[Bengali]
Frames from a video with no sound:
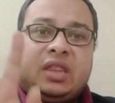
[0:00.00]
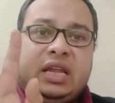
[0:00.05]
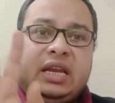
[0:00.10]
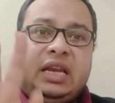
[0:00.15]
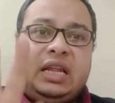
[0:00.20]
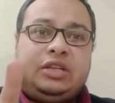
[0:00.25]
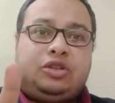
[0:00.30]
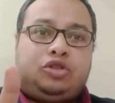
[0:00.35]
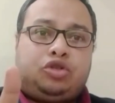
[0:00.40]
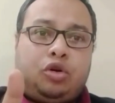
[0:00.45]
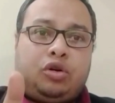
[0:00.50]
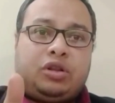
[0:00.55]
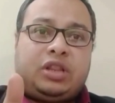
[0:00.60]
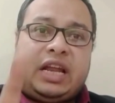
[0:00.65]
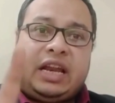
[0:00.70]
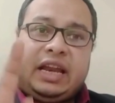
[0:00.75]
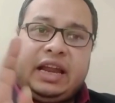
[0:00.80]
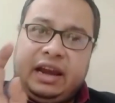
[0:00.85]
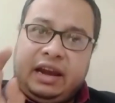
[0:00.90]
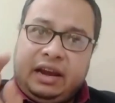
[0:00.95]
তিনি যোগ
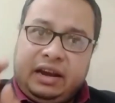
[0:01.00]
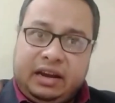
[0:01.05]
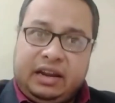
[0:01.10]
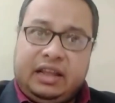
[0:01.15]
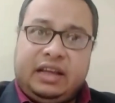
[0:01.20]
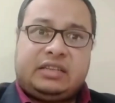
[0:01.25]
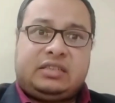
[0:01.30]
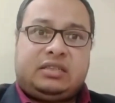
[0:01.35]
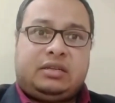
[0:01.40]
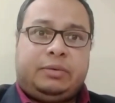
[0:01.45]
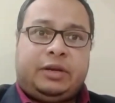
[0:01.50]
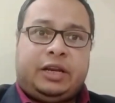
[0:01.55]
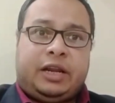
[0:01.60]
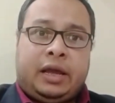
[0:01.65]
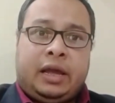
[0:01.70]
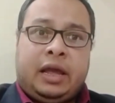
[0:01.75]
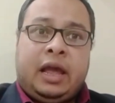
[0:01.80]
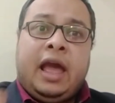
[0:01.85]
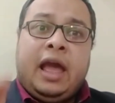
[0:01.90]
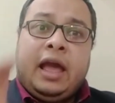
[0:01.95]
দেন এনডিএ শিবিরে